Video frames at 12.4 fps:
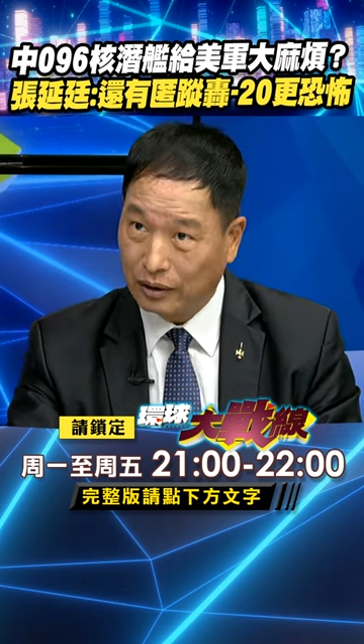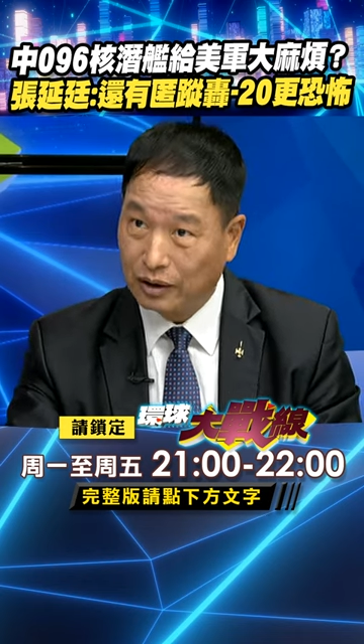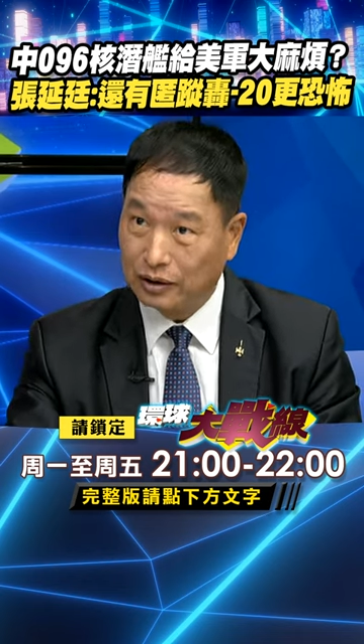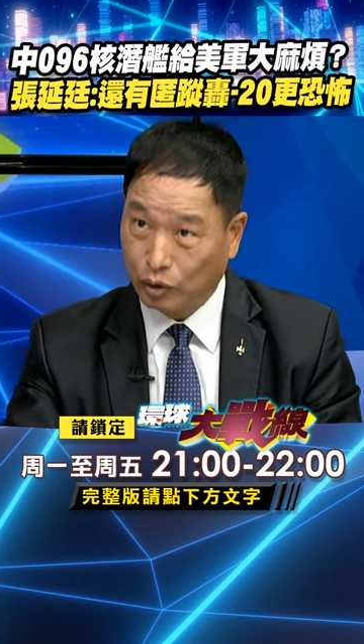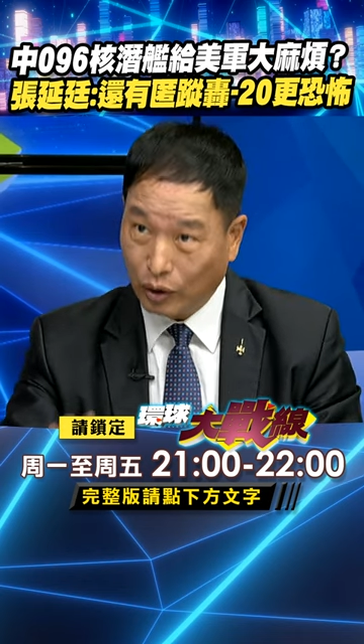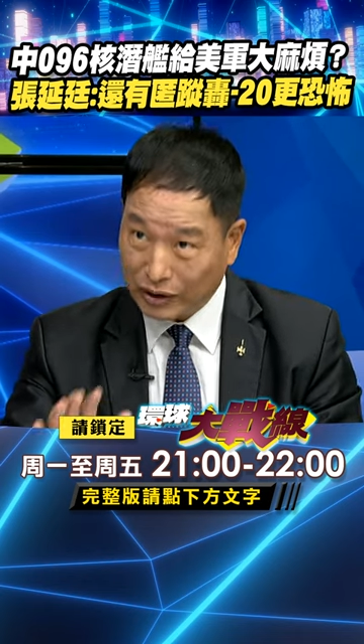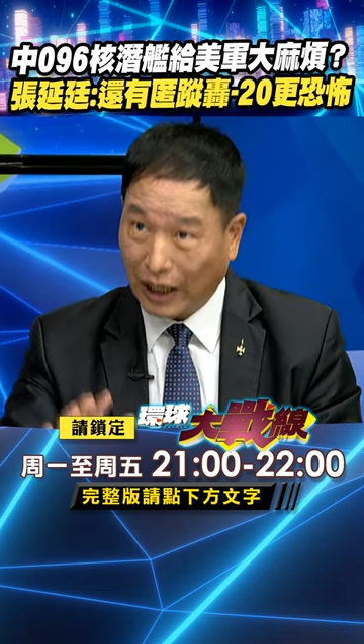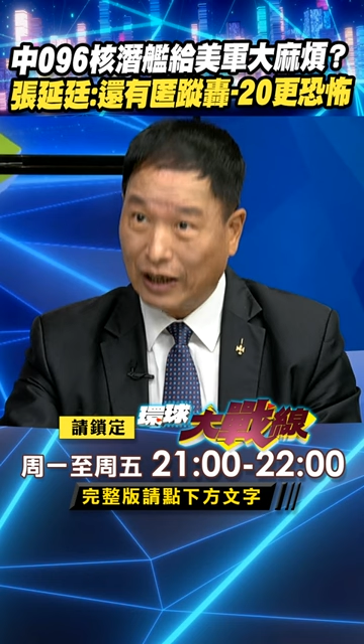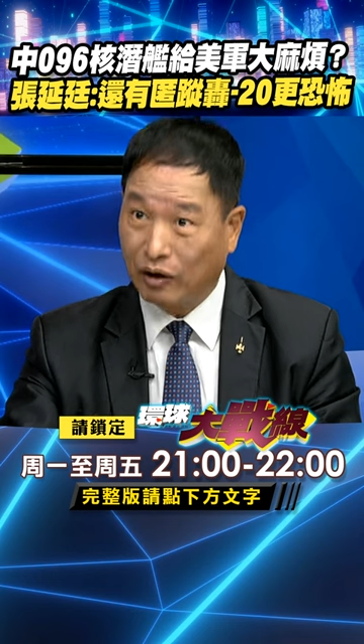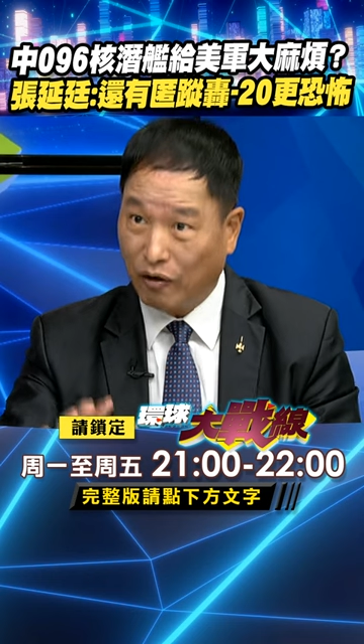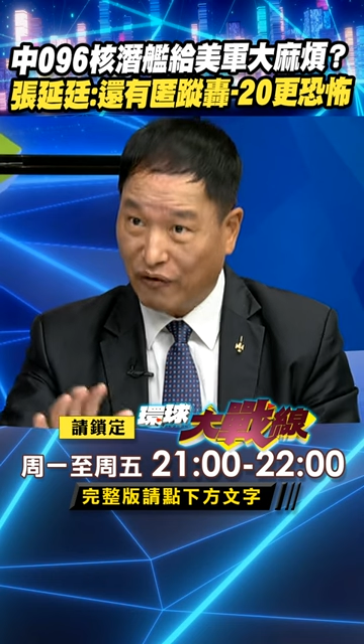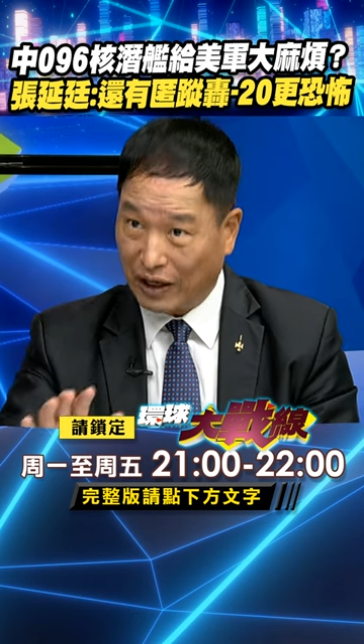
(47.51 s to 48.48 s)
如果它能
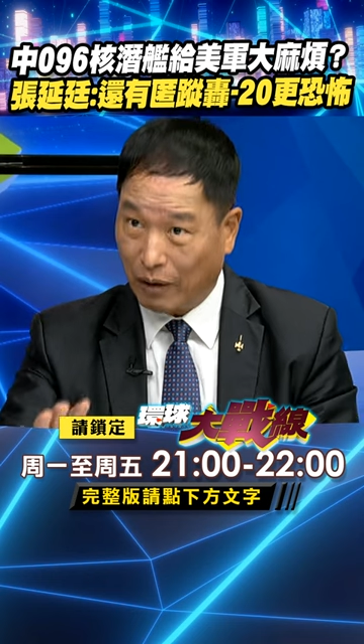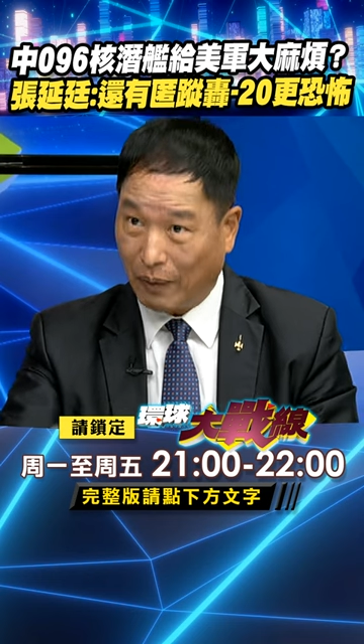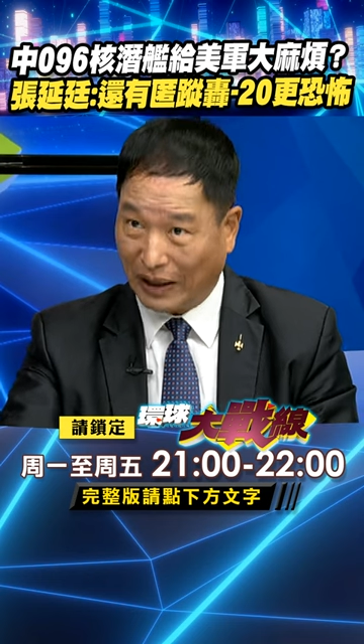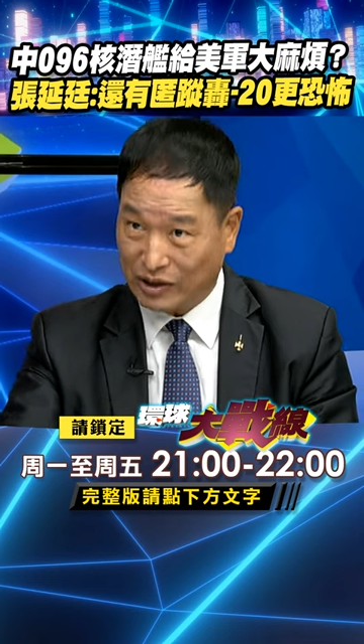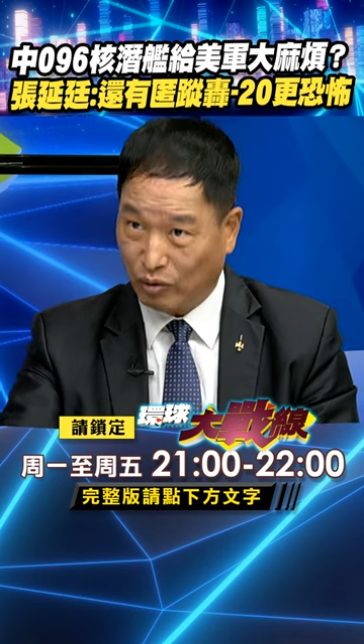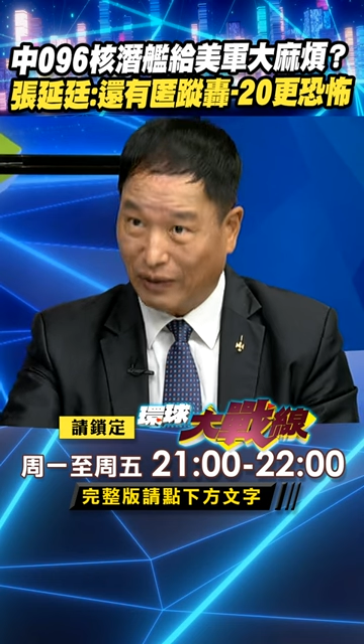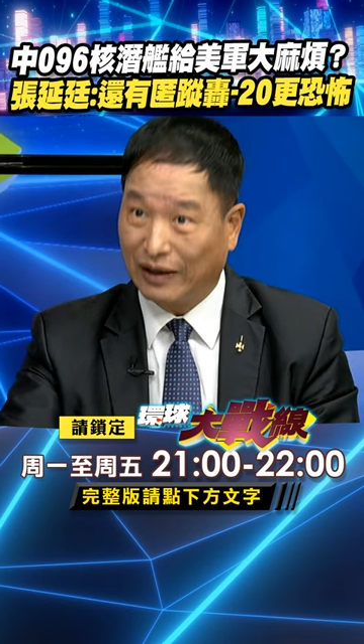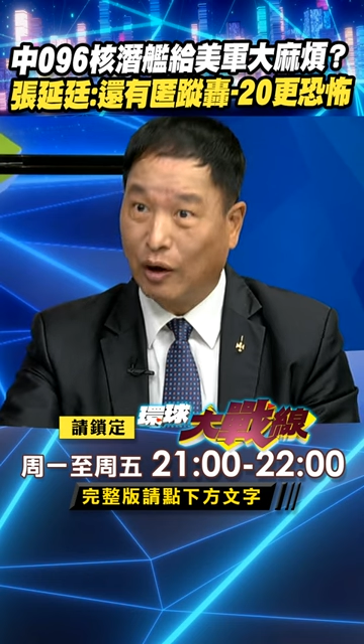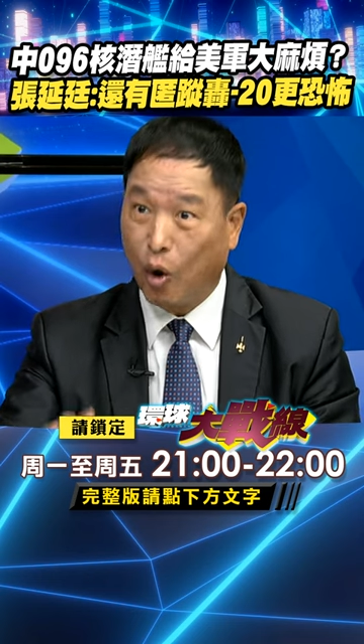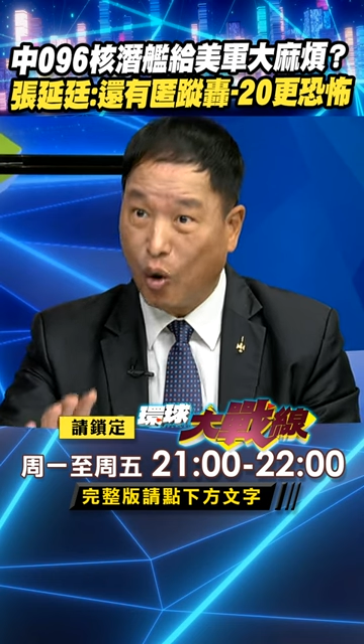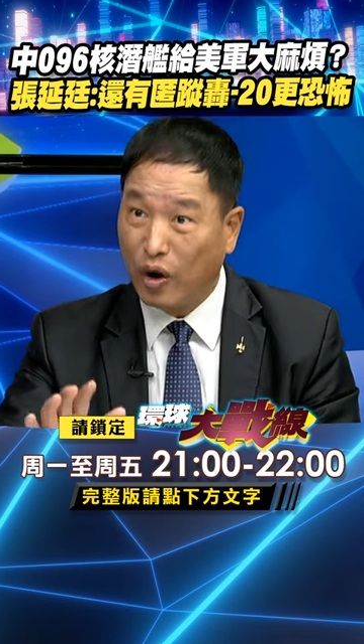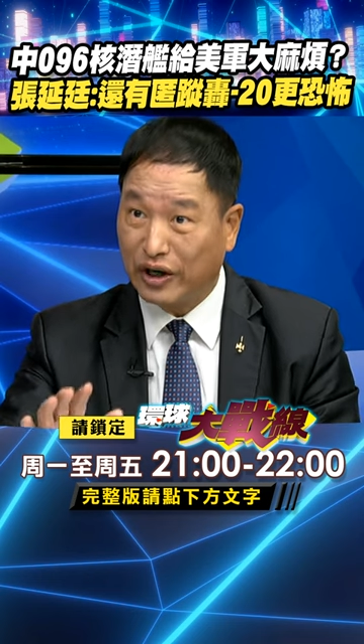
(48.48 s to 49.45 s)
够飞到8500的
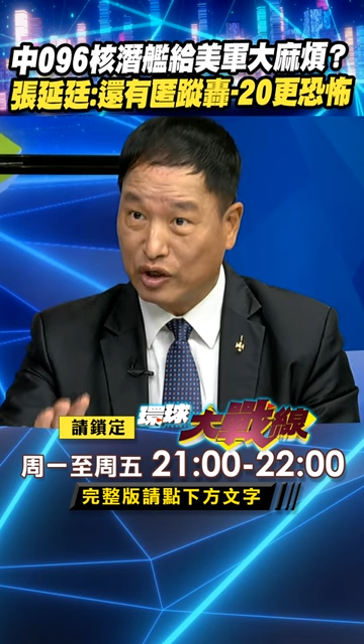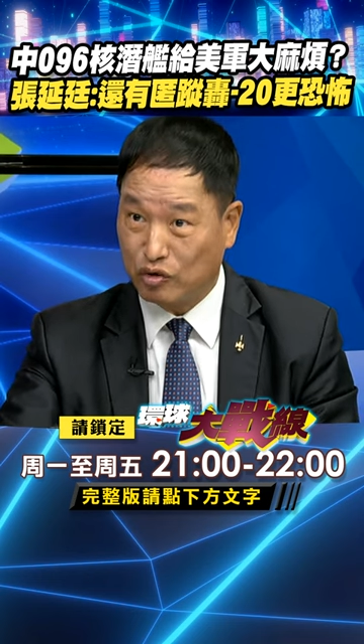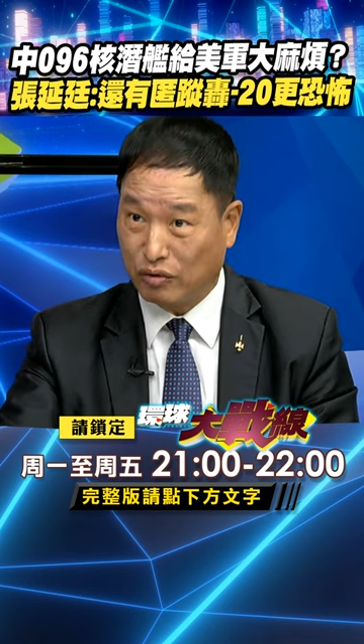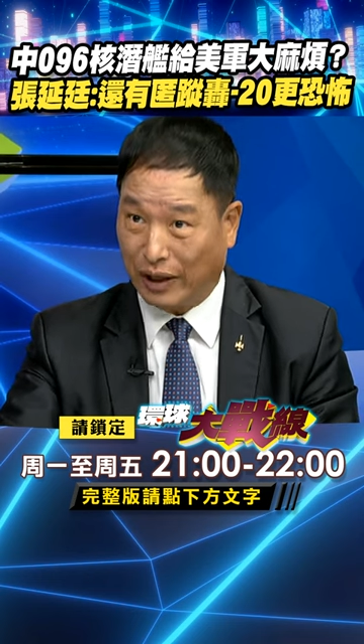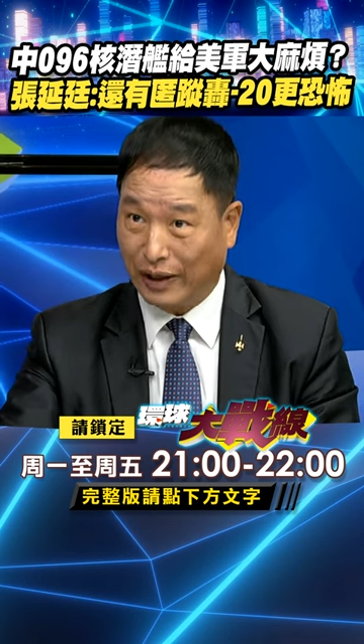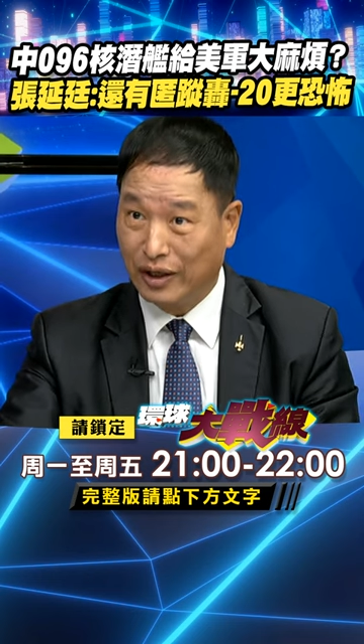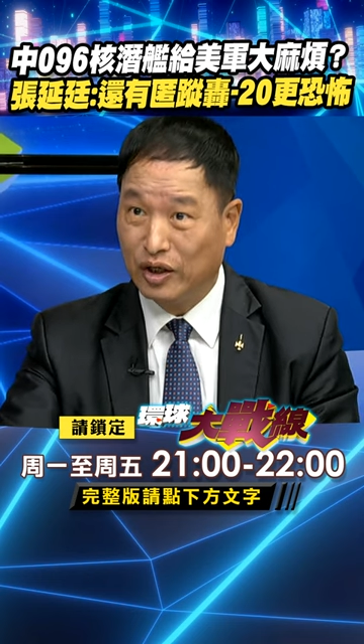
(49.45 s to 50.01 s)
轰20出来，